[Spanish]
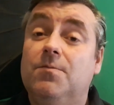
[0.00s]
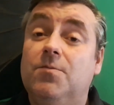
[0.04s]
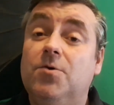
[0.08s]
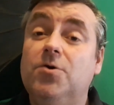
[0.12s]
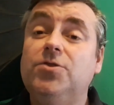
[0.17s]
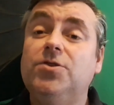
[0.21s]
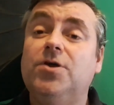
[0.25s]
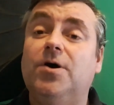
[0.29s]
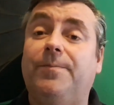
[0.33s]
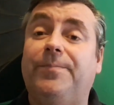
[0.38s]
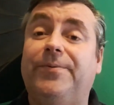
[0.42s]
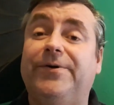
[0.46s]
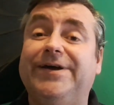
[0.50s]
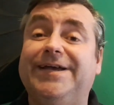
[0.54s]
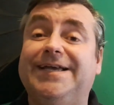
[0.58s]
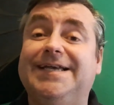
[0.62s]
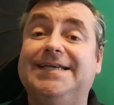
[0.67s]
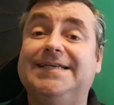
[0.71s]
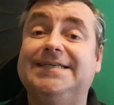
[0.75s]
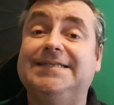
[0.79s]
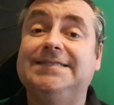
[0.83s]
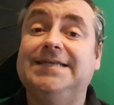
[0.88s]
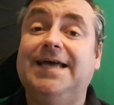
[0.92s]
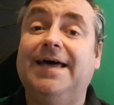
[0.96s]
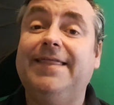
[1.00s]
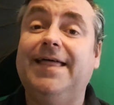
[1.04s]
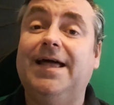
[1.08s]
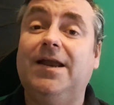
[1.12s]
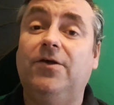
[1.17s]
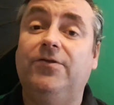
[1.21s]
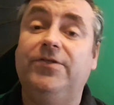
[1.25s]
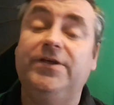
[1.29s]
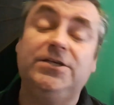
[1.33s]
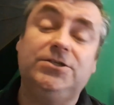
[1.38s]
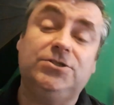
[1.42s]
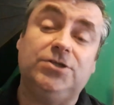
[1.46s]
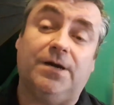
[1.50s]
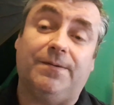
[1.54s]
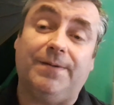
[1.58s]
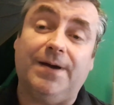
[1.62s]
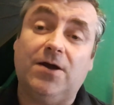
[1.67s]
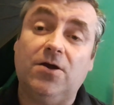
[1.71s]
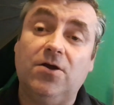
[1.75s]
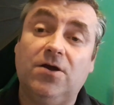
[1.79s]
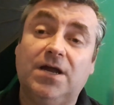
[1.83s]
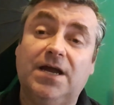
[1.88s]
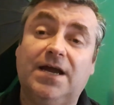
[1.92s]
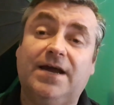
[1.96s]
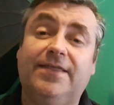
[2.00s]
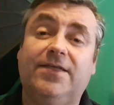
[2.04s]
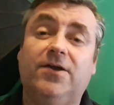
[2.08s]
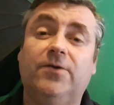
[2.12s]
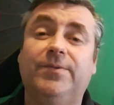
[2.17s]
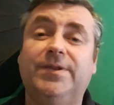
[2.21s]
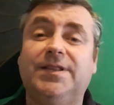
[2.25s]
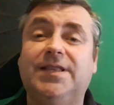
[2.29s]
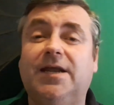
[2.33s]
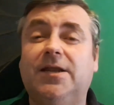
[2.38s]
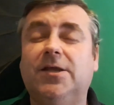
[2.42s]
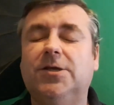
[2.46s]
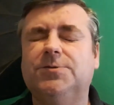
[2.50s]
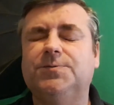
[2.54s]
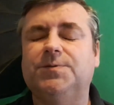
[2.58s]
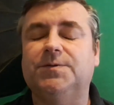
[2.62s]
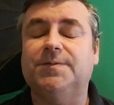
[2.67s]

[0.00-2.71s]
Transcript: Mundo, pues nada, lo dicho, abajo en caja de comentarios,